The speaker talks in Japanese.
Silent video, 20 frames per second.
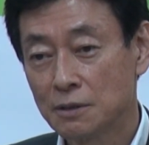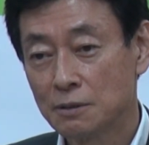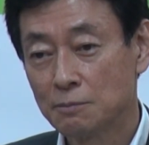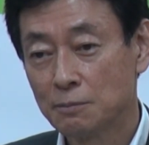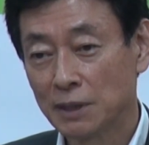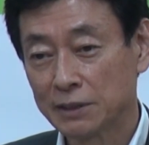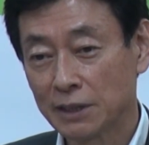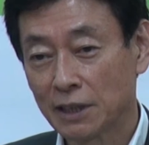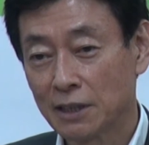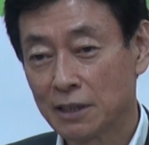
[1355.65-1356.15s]

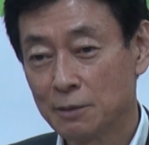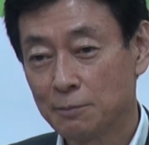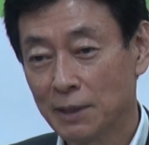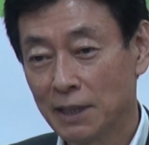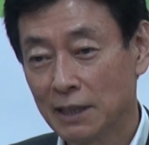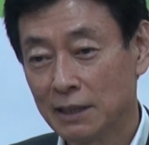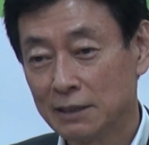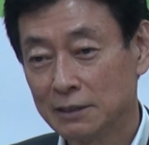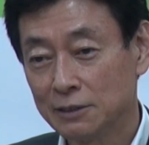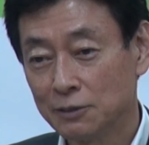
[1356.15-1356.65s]
まあ、
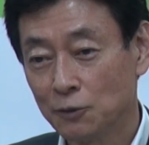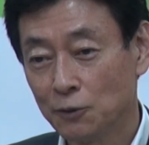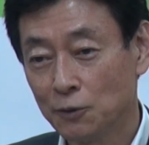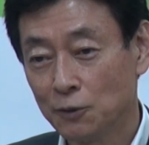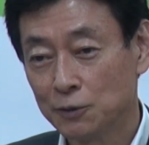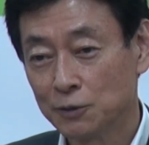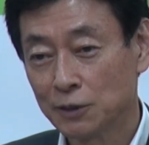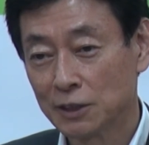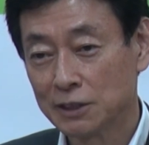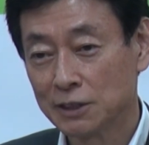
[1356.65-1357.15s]
サラリーマン
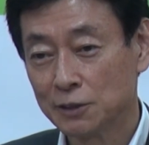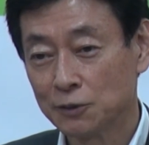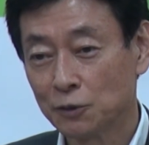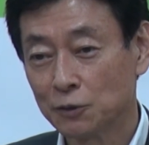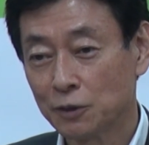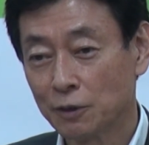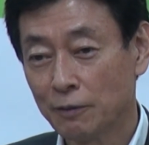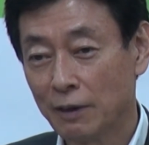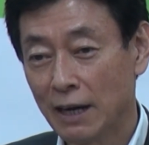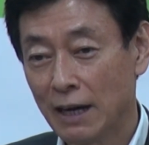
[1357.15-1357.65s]
の人たちに
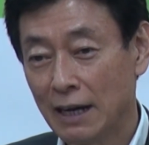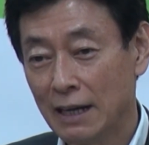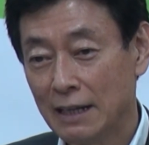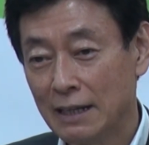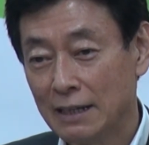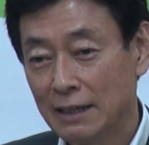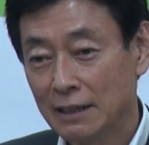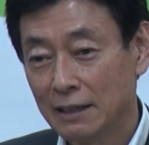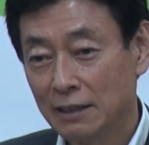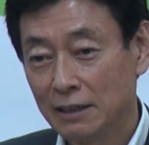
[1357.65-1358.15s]
とっては、
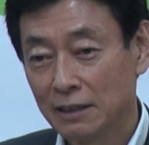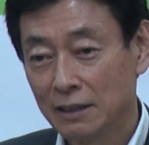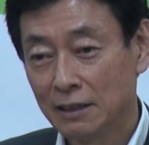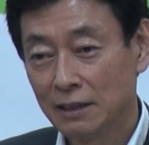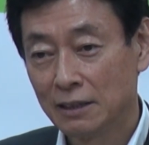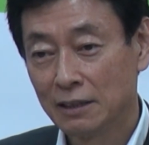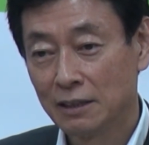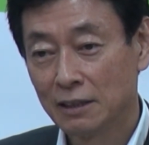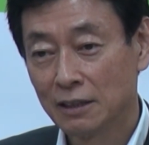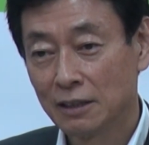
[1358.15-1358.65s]

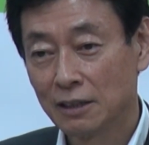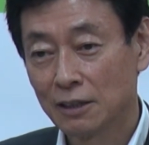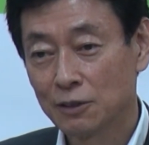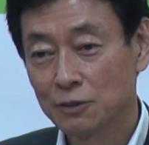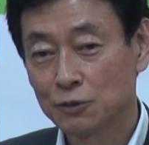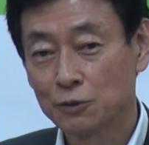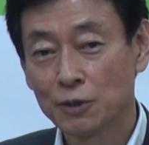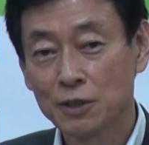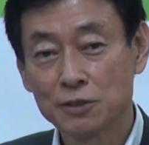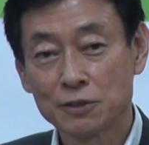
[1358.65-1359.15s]
えー、
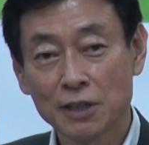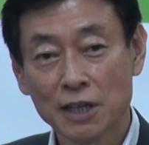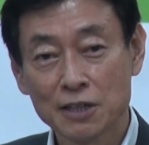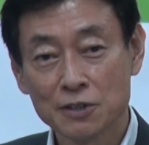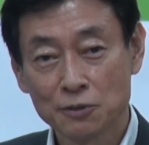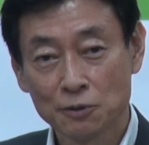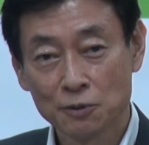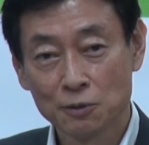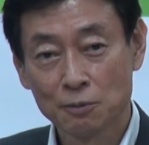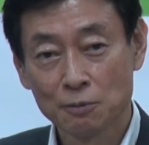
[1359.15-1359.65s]
ストレス解
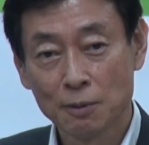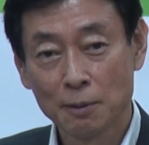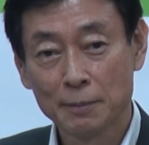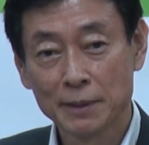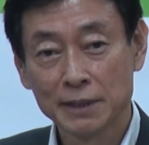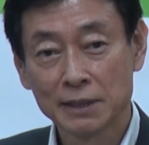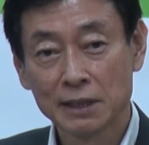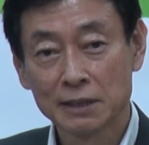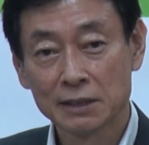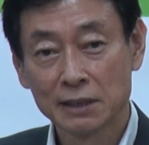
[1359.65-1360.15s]
消の場
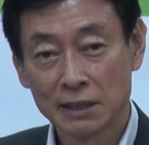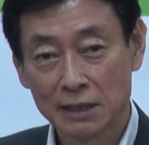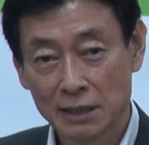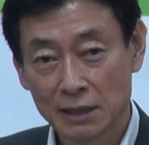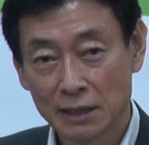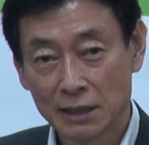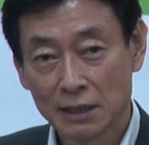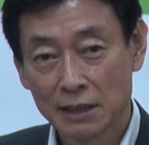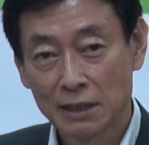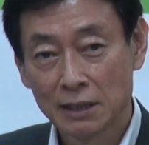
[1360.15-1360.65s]
面になった
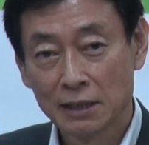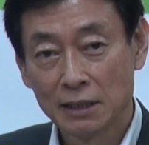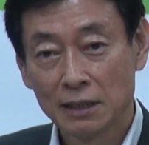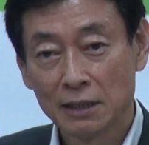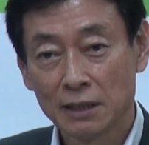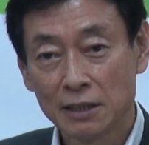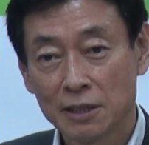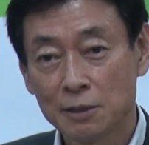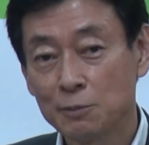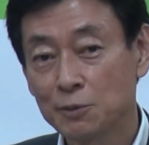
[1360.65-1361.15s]
り、
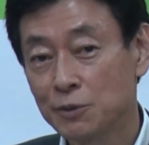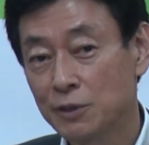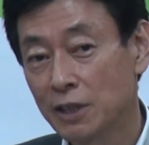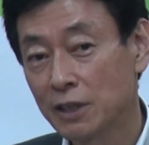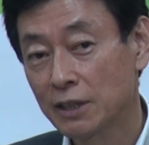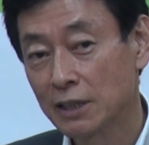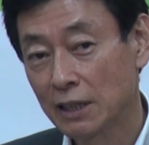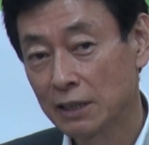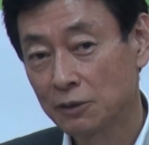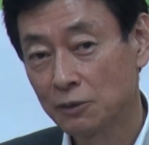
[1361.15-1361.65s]
えー、気分
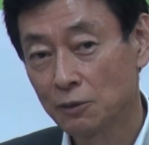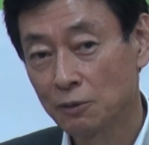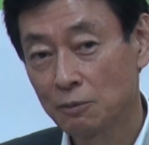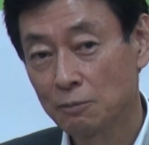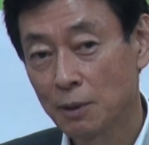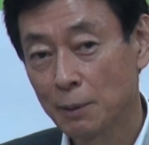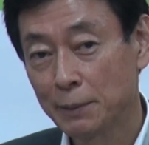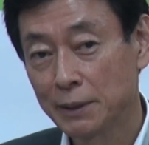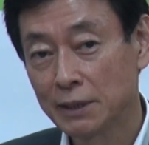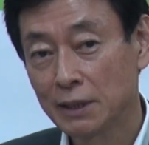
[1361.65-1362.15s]
転換の
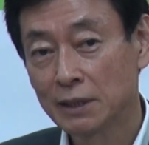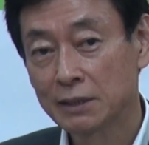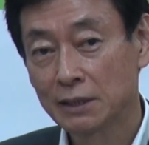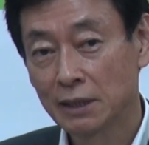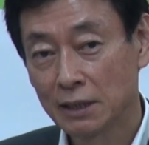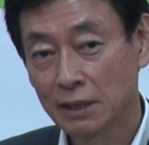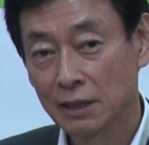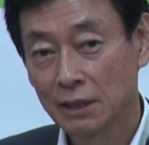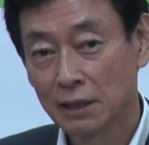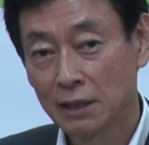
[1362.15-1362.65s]
場面になっ
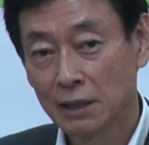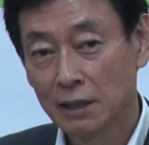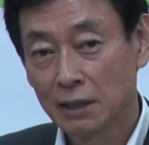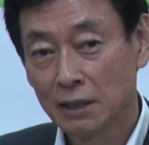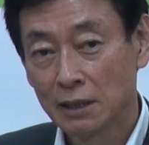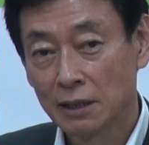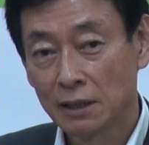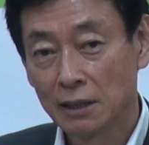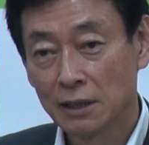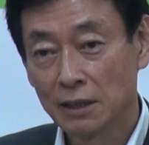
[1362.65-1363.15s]
たり、
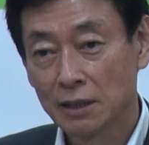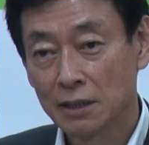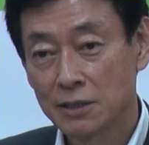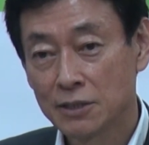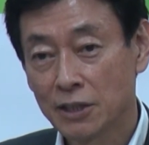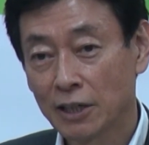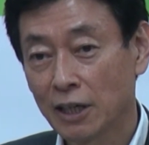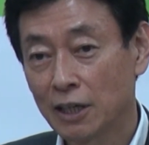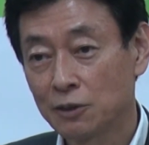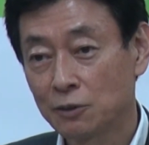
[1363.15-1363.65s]
えー、
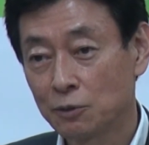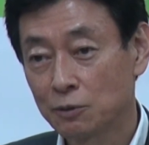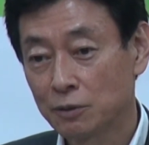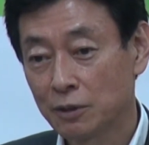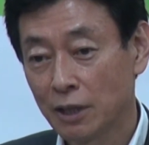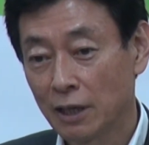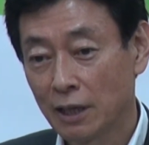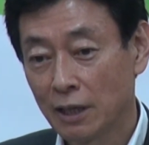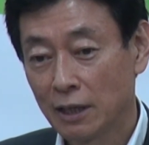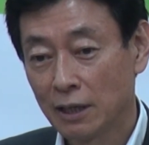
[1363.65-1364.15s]
社会にとっ
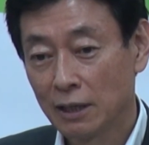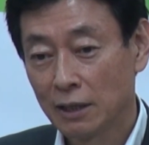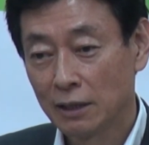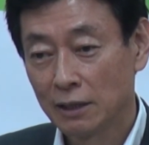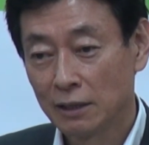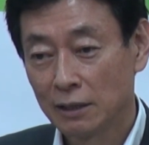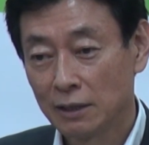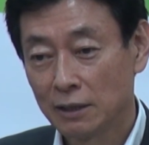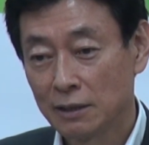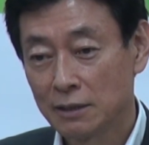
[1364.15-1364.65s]
て
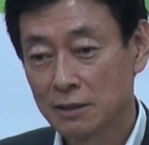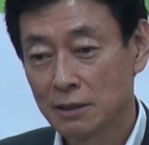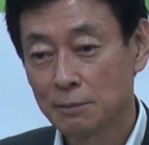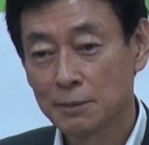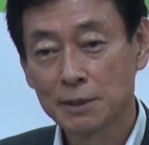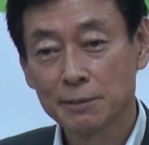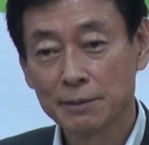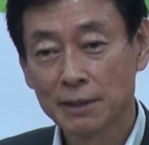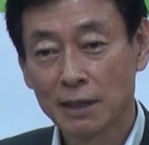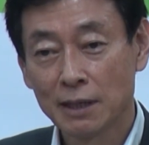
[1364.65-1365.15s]
さ
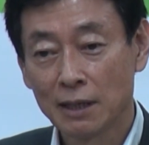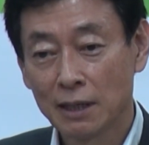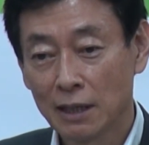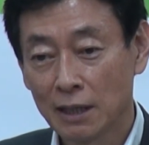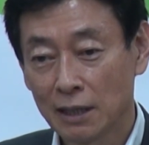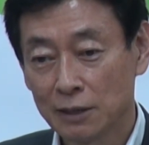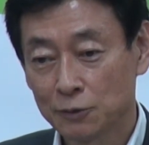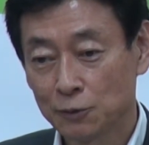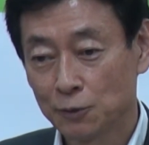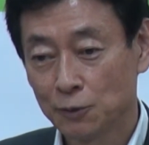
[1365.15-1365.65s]
まざまな
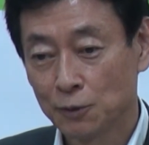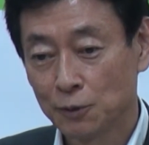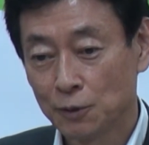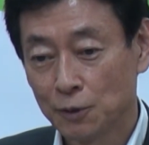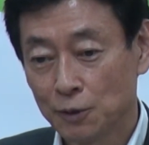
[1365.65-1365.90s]
あの